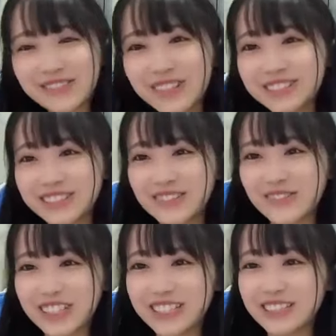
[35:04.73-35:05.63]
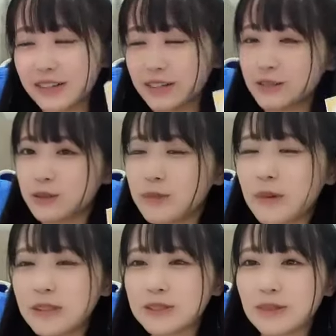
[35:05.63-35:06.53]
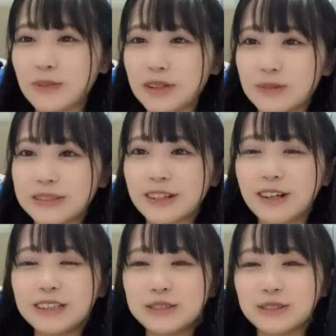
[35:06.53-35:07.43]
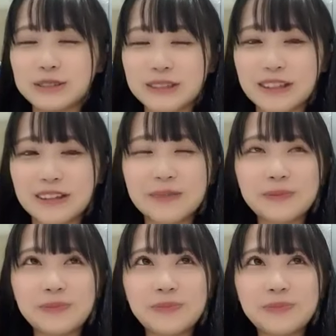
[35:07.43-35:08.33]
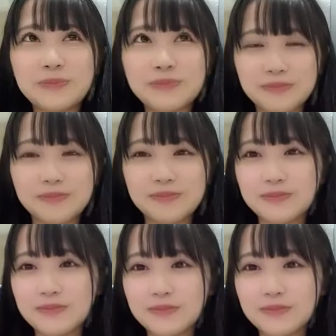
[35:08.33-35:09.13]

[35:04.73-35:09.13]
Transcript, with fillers: 栗まんじゅう先輩なんだけど栗まんじゅう先輩とめっちゃ相性よくてこれ先輩なうん